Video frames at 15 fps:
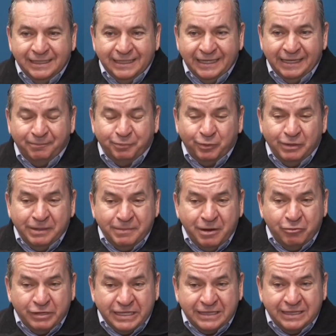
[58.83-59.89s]
El problema
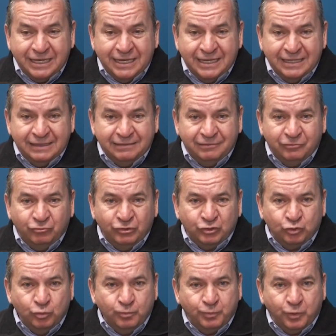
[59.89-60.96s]
ahorita no
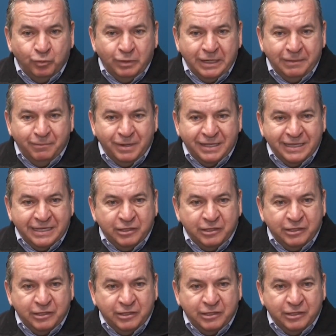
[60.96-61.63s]
es un problema de